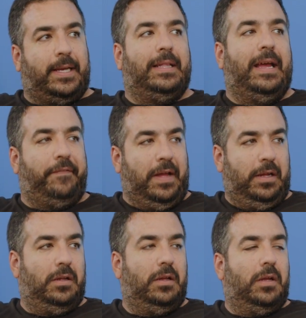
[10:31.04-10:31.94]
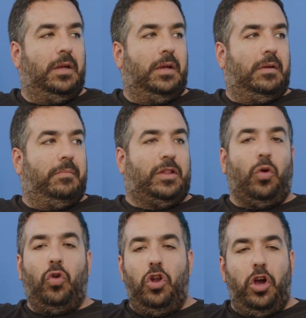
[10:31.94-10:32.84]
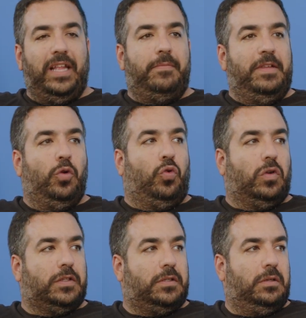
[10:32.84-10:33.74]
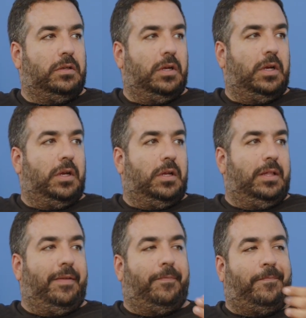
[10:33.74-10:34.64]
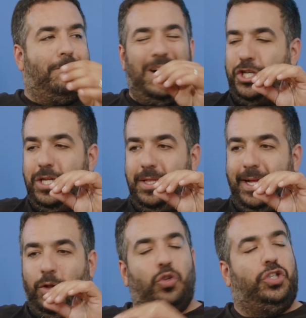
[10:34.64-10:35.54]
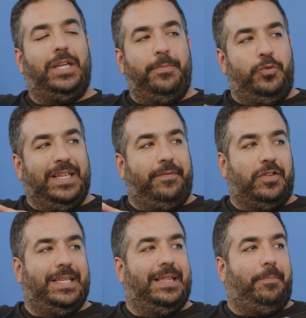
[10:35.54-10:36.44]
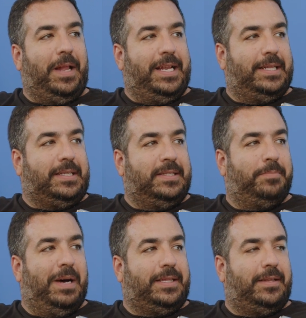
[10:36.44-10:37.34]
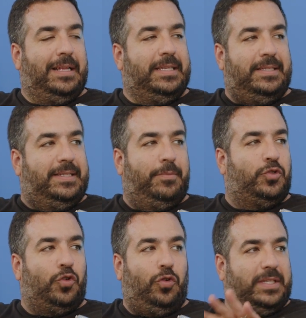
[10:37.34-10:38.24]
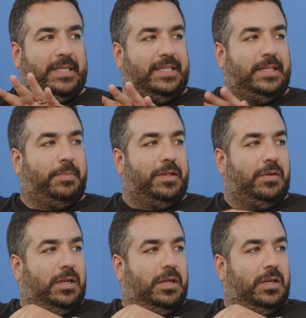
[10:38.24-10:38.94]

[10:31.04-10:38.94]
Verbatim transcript: de la F1. Mettons l'heure et demie de course des machines technologiques les plus avancées de la planète qui se battent à des dizaines de secondes, ça t'excite pas, toi